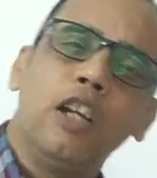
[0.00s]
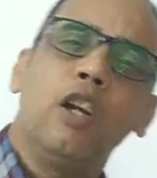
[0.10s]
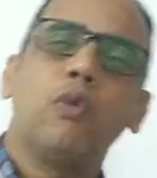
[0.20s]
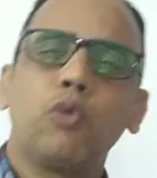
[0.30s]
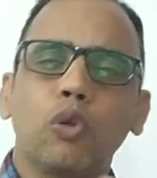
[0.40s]
है
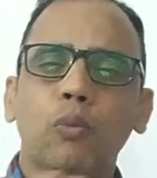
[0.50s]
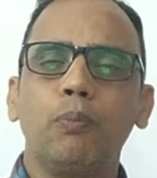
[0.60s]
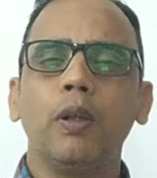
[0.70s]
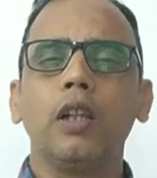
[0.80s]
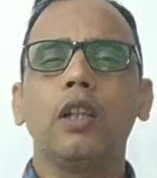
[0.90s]
वो तो
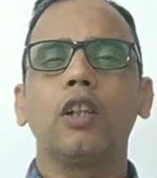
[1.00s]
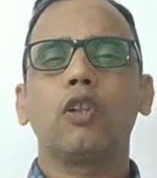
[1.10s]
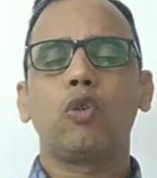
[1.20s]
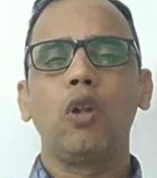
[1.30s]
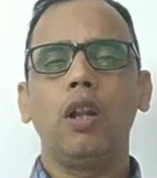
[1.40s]

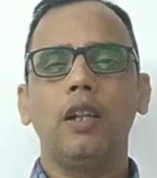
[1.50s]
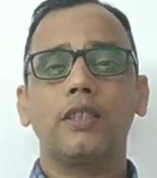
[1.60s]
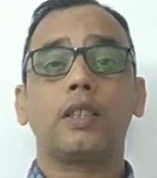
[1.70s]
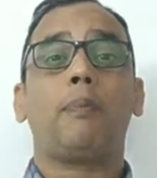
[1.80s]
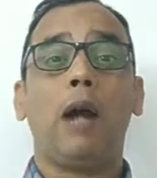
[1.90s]
बिल्कुल
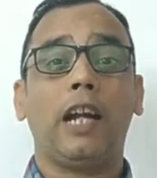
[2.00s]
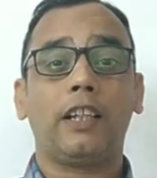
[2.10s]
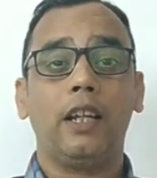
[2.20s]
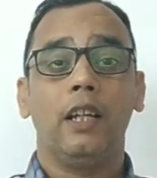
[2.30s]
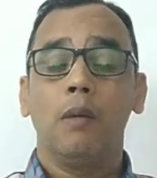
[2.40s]

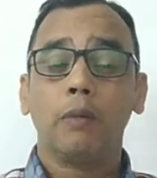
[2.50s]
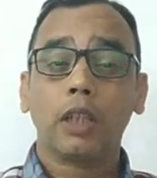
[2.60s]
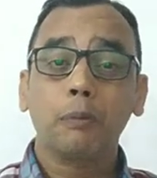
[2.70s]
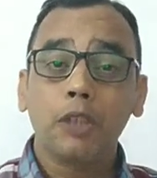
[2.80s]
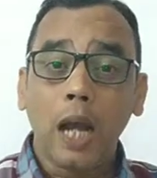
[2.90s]
सपाट है
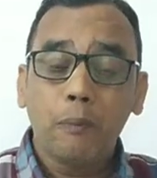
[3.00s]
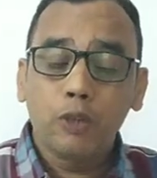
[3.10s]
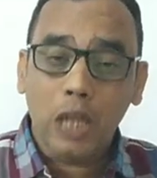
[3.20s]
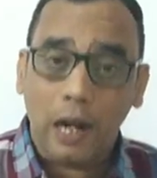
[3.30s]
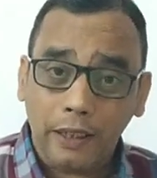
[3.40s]
मतलब कि
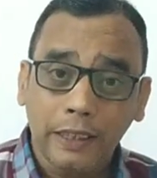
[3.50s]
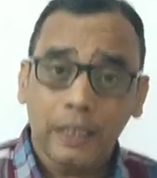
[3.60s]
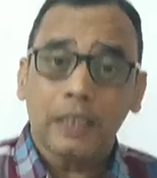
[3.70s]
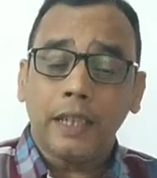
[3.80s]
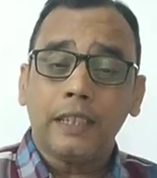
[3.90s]
आप जान
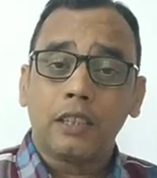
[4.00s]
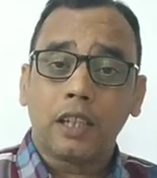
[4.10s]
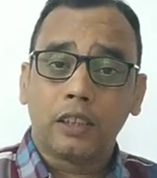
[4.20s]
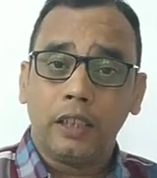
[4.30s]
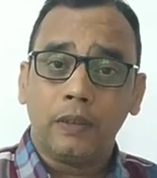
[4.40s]
ही नहीं
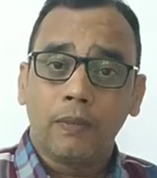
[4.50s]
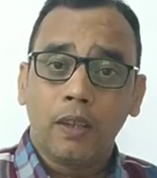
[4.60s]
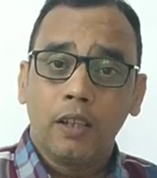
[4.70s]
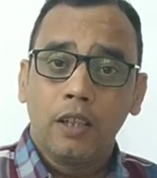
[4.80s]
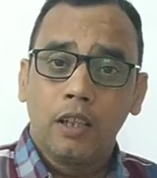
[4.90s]
सकते
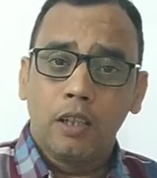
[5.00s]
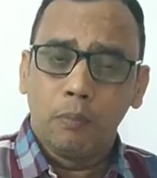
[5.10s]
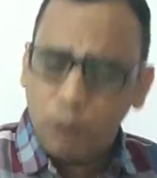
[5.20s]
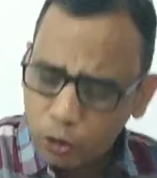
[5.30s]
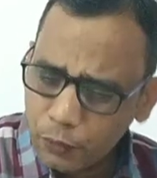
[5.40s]

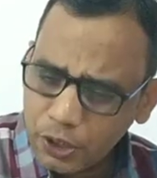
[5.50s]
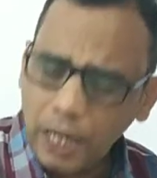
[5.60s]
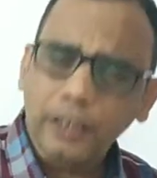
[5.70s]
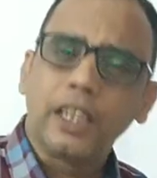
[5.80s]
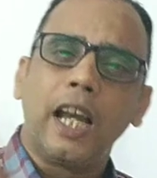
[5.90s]

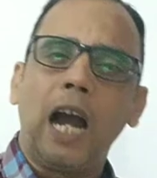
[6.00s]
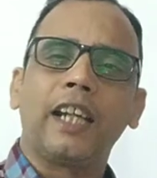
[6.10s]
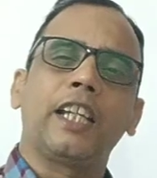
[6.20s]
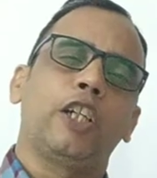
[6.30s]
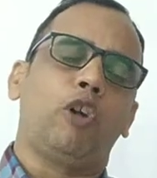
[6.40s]
मनोविज्ञान के
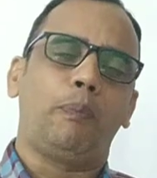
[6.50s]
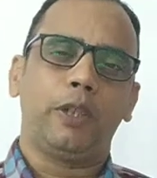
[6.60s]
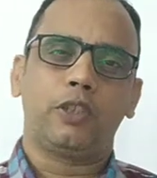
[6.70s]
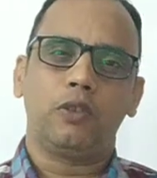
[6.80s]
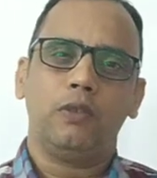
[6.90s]
आगे के
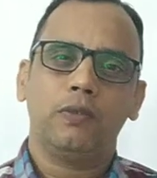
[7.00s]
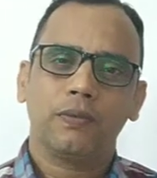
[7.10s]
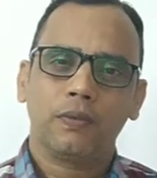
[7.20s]
टॉपिक्स को